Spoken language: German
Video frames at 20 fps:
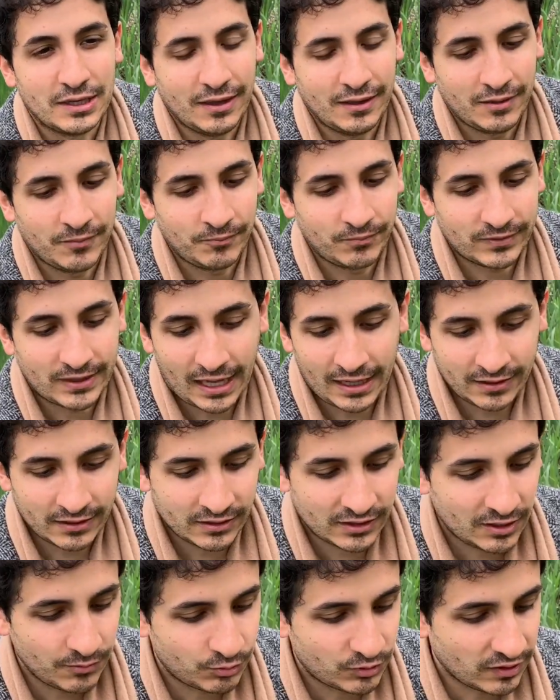Ähm,
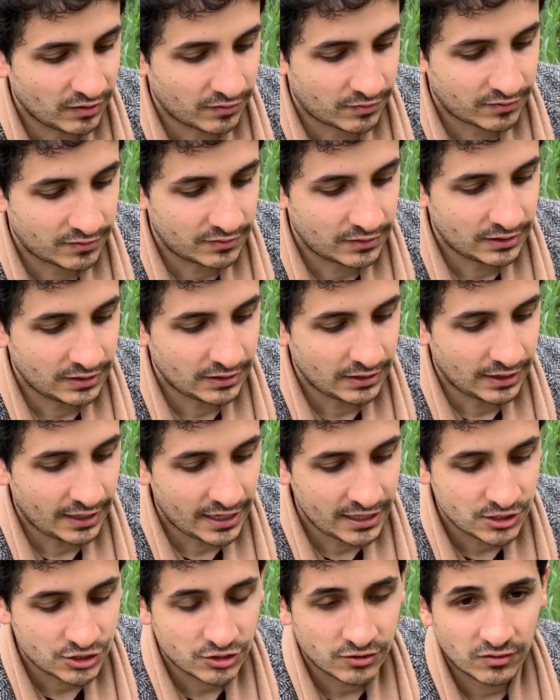dann gibt es die
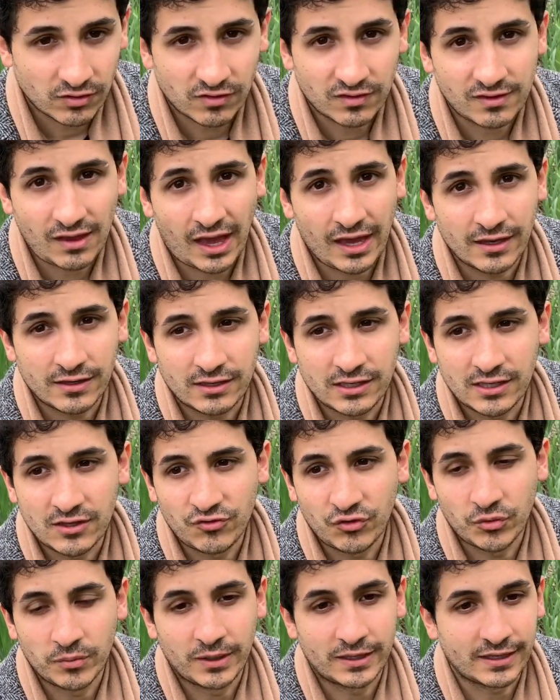Asian Society,
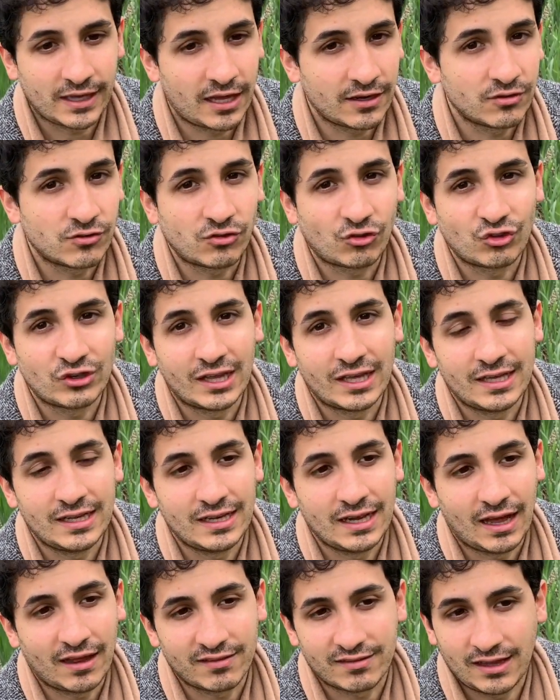wo man
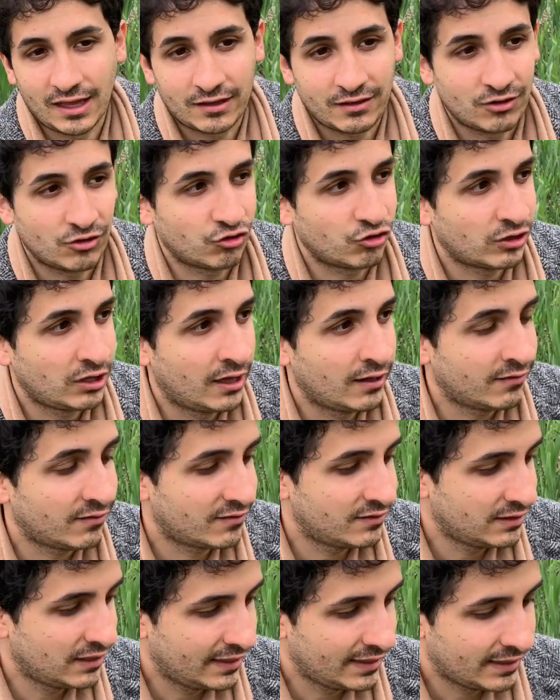traditionell asiatisch
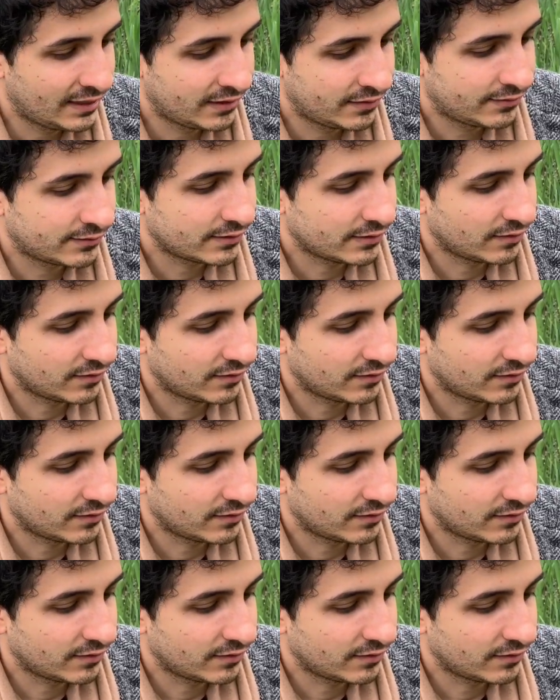tanzen lernt.